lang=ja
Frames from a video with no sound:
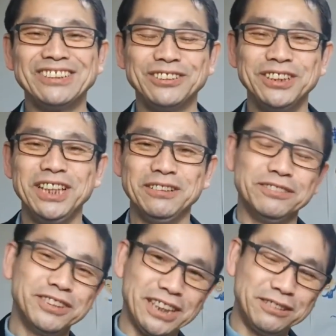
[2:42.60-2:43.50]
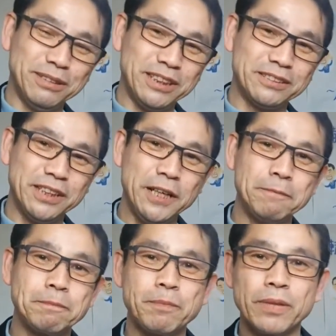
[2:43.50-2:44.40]
そして2つ目です
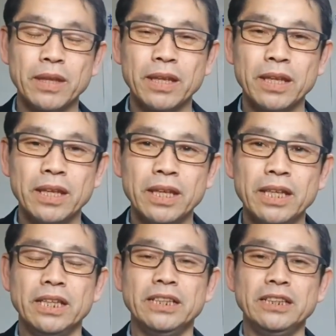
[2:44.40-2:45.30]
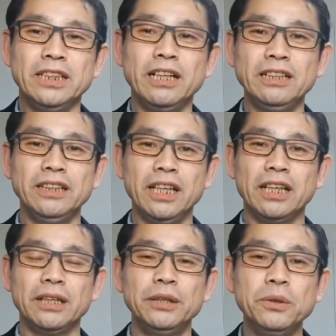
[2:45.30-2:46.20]
ね。やはりね、